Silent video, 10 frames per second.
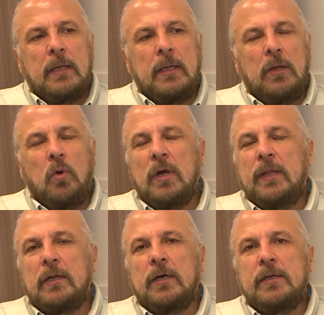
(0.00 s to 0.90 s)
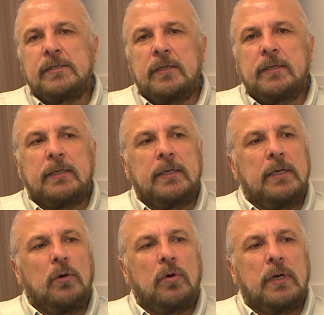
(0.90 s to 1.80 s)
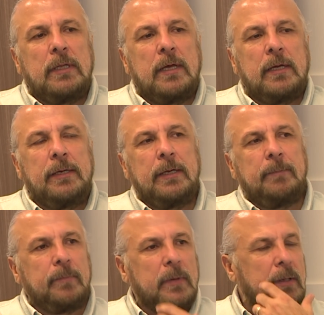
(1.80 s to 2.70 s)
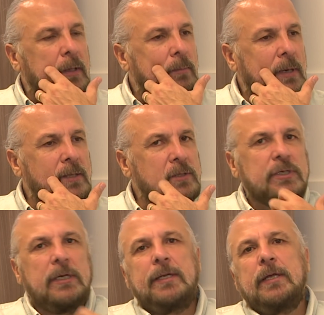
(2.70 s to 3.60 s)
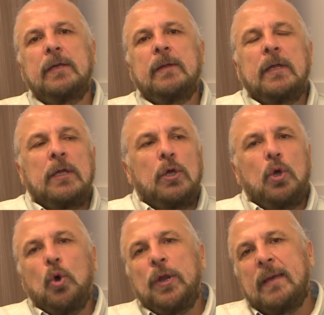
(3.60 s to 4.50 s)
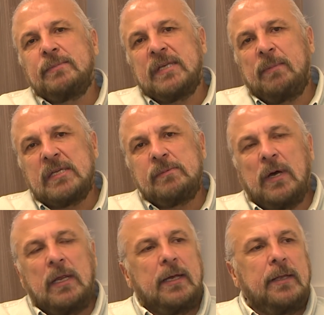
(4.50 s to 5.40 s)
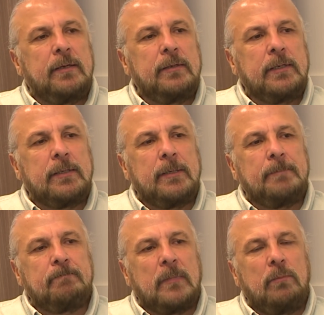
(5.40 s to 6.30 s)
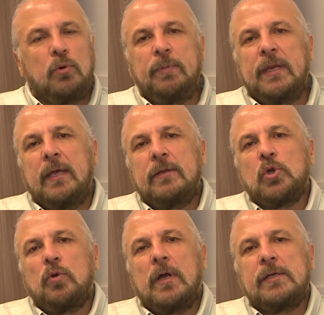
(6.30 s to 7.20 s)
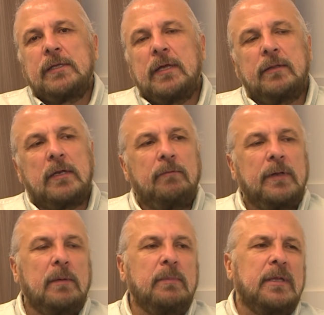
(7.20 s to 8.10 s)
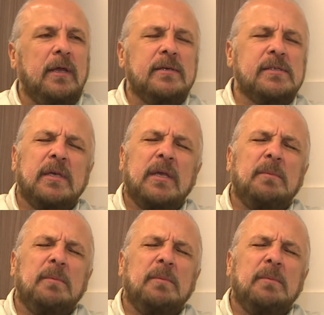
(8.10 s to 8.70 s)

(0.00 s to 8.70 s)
E, o kadar kanıksadık ki, o kadar hani e, bazı şeyleri önemsemez bir hale getirdik ki bu beni çok rahatsız eden tarafından bir tanesi.